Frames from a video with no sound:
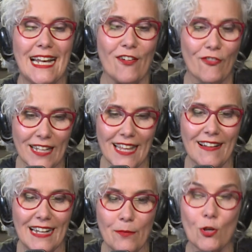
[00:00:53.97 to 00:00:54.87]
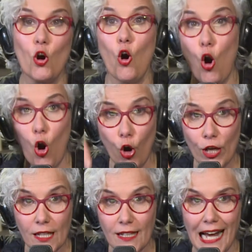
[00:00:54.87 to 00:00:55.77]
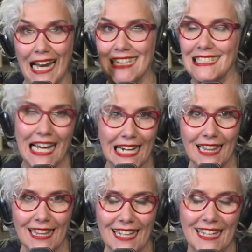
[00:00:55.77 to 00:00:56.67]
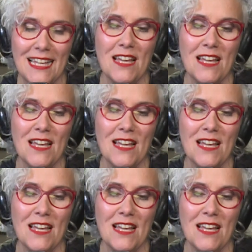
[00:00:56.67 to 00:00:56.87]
la feria del libro hoy a la tarde